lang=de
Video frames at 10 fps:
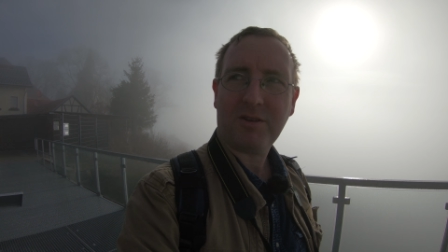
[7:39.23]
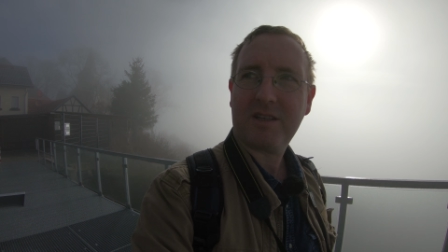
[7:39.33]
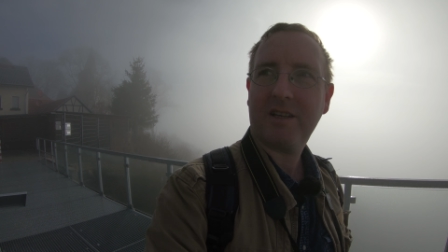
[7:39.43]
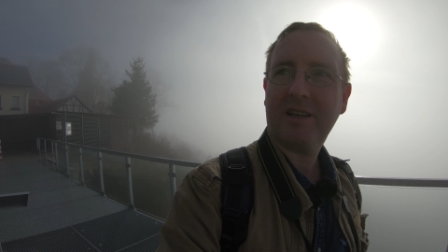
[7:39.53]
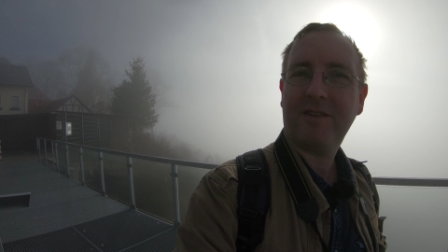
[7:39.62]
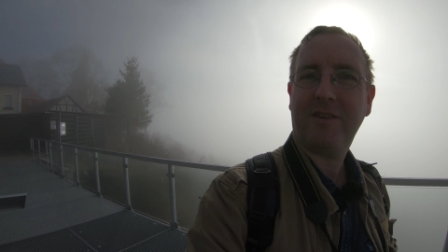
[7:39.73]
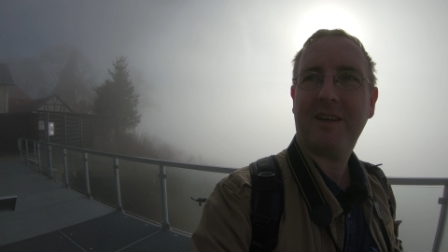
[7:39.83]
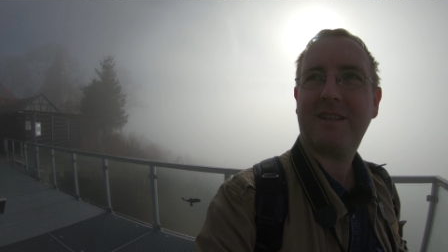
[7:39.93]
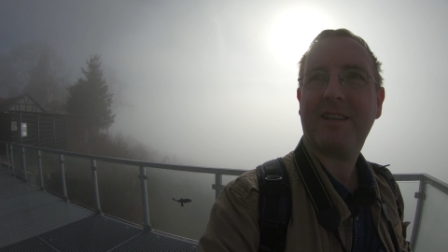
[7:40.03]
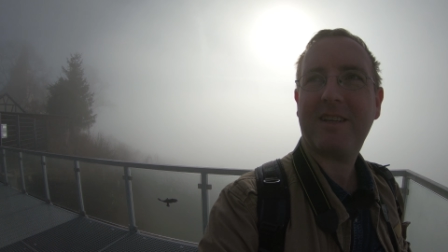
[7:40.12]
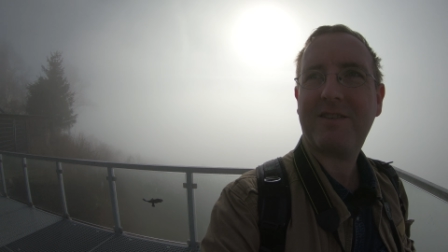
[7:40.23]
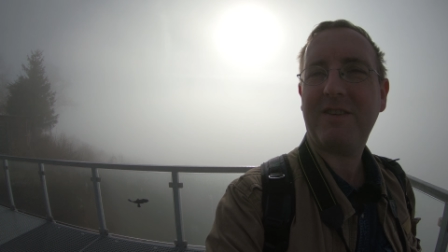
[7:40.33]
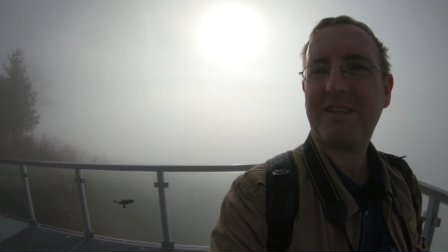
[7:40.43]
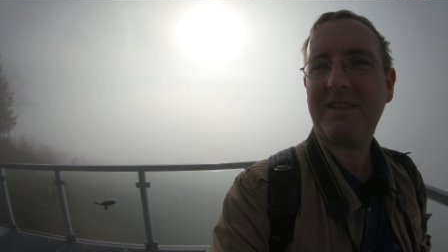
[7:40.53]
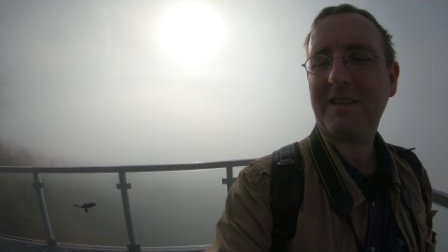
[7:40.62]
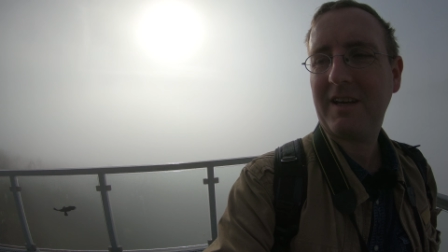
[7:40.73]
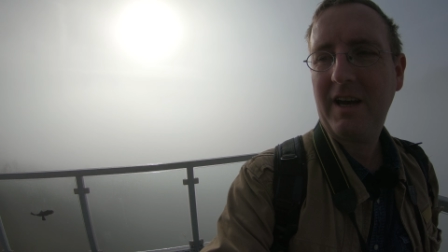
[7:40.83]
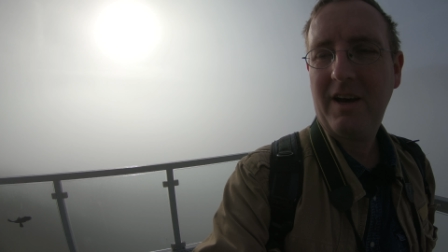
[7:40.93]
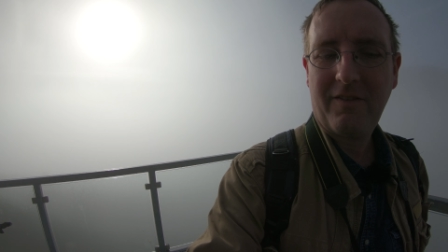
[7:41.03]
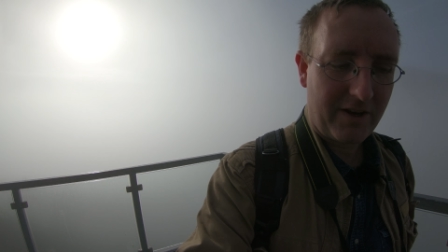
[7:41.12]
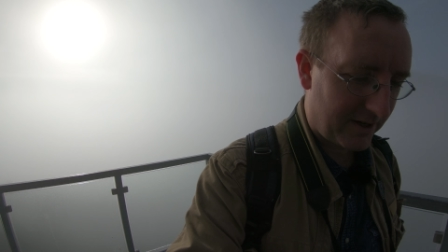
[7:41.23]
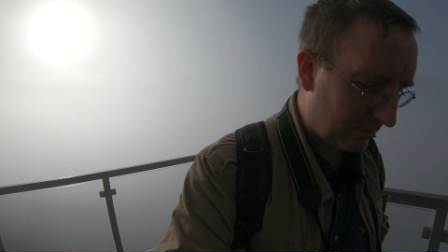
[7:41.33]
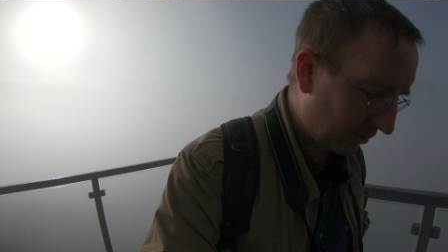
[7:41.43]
aus hier. Irgendwie ist das jetzt witzig, weil ich